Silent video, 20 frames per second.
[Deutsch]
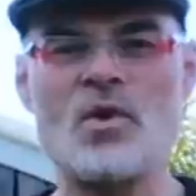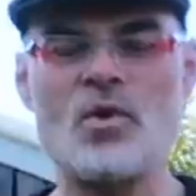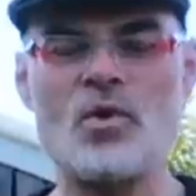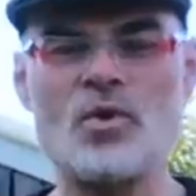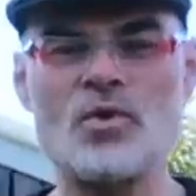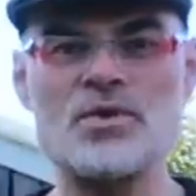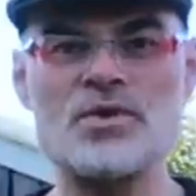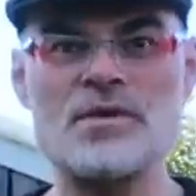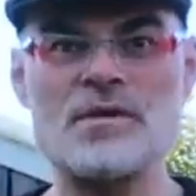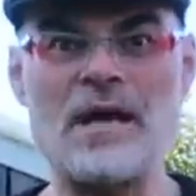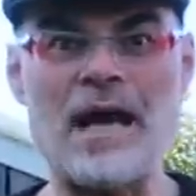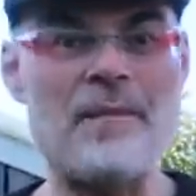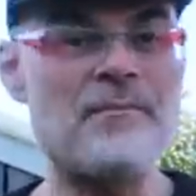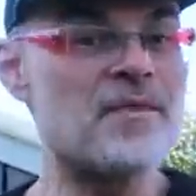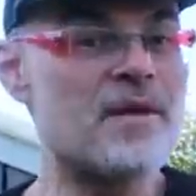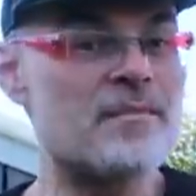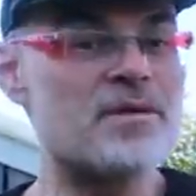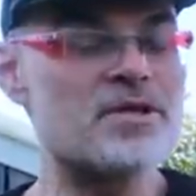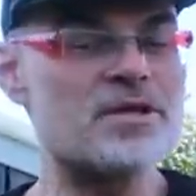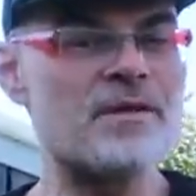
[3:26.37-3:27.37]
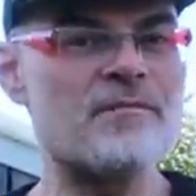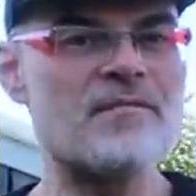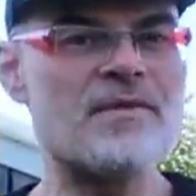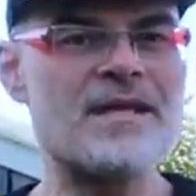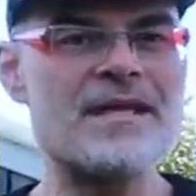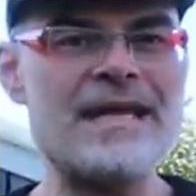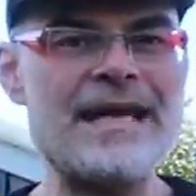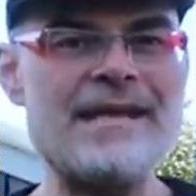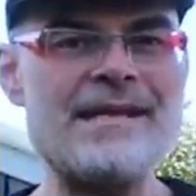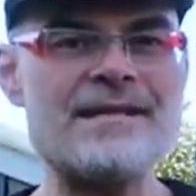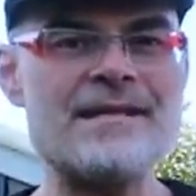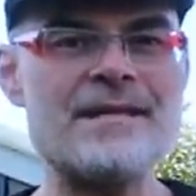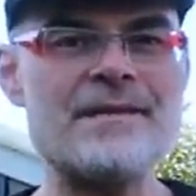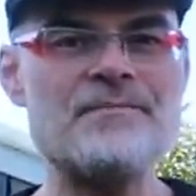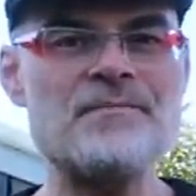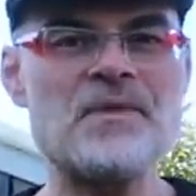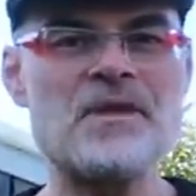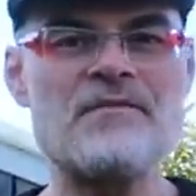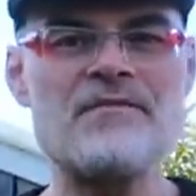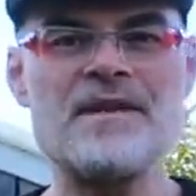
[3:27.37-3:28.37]
Und ab einer bestimmten
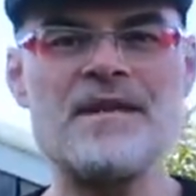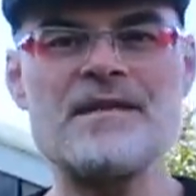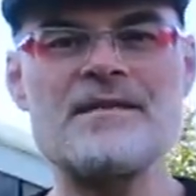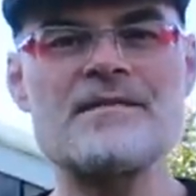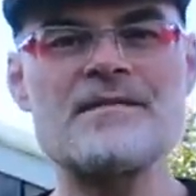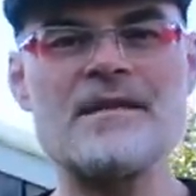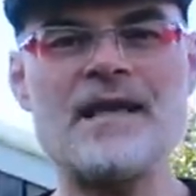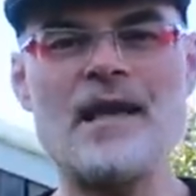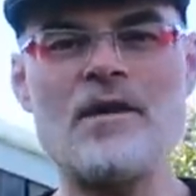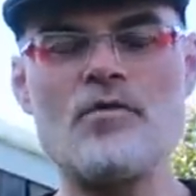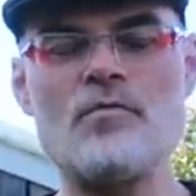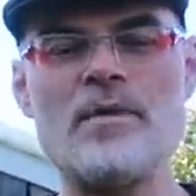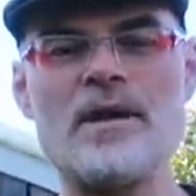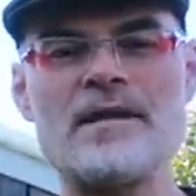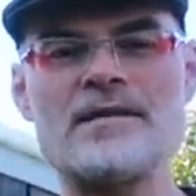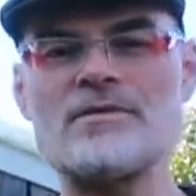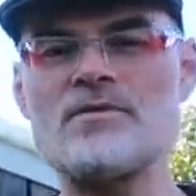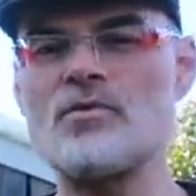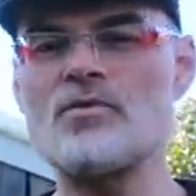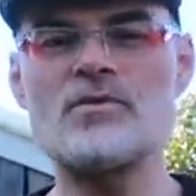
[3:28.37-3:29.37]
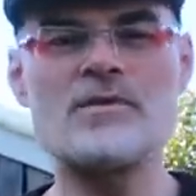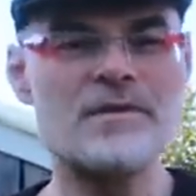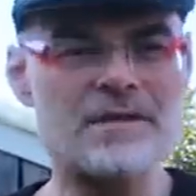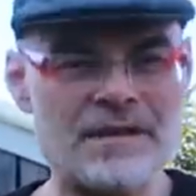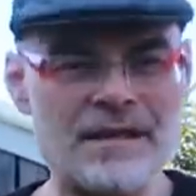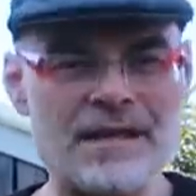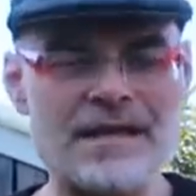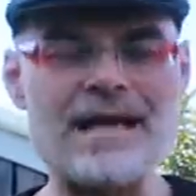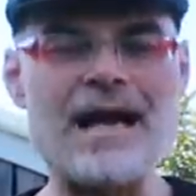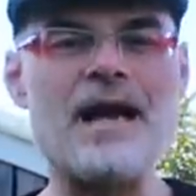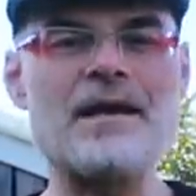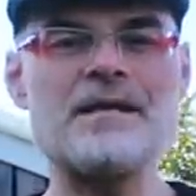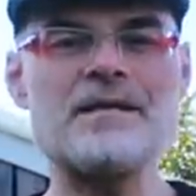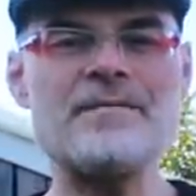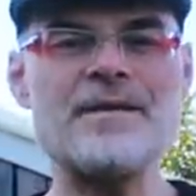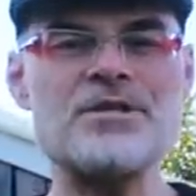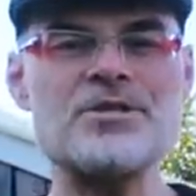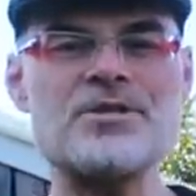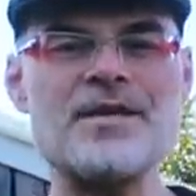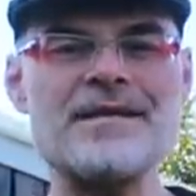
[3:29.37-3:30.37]
Kälte findet diese Rekuperation gar
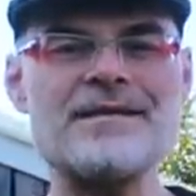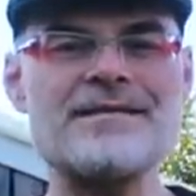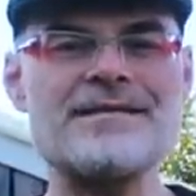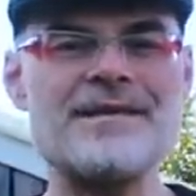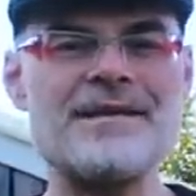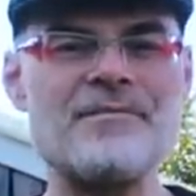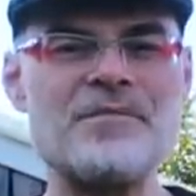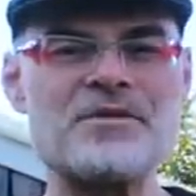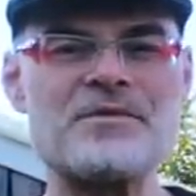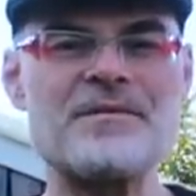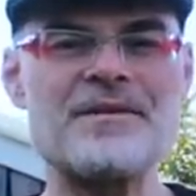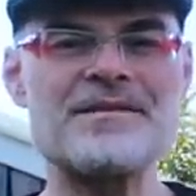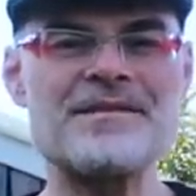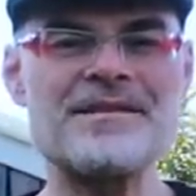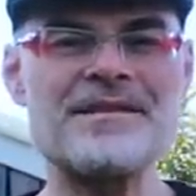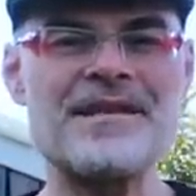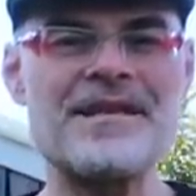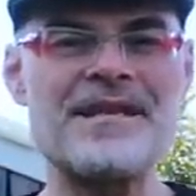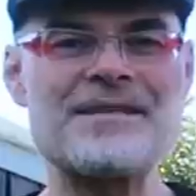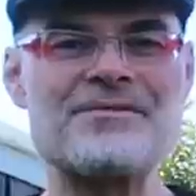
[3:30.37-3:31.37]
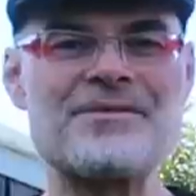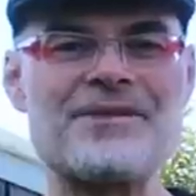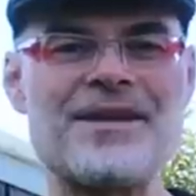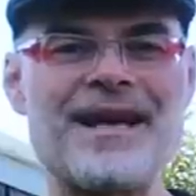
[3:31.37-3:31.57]
nicht mehr statt. Da muss man sich dann also